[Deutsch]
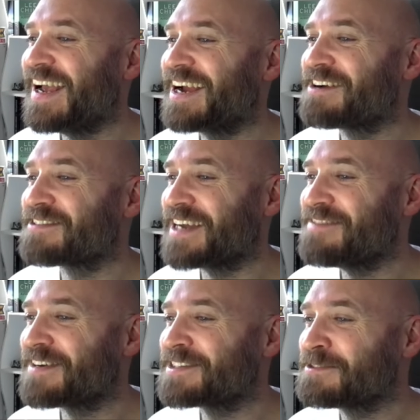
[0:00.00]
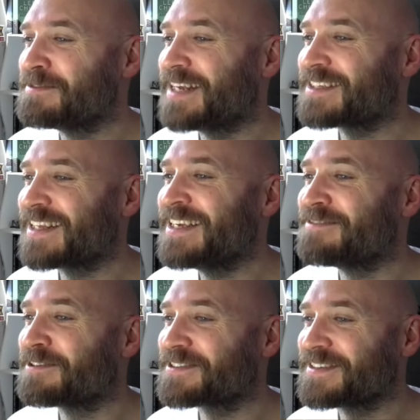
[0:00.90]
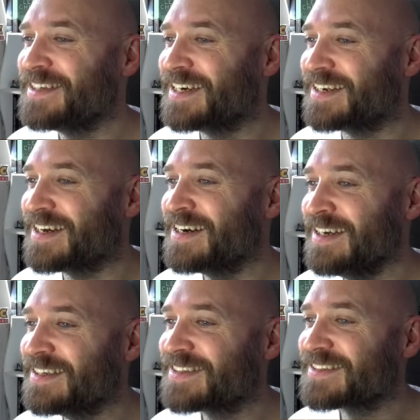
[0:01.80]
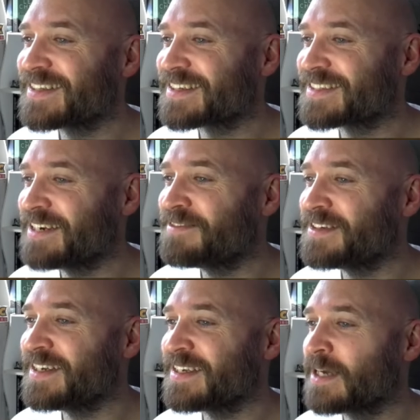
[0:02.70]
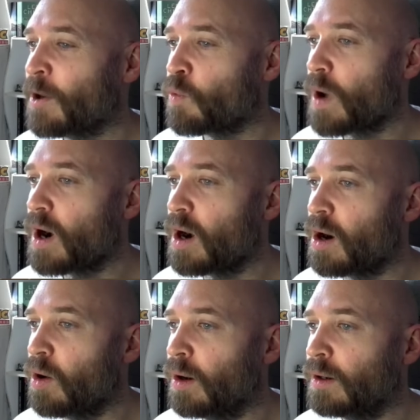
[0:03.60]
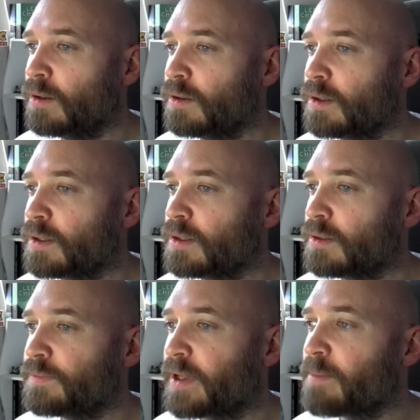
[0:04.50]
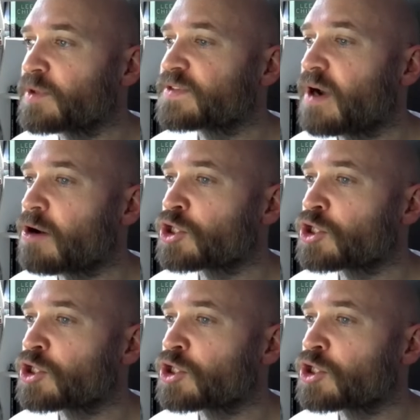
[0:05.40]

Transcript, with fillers: er guckt einfach zu, wie das Ding hier funktioniert, ne? Ist das interessant für dich? Wow! Na, dann musst du auch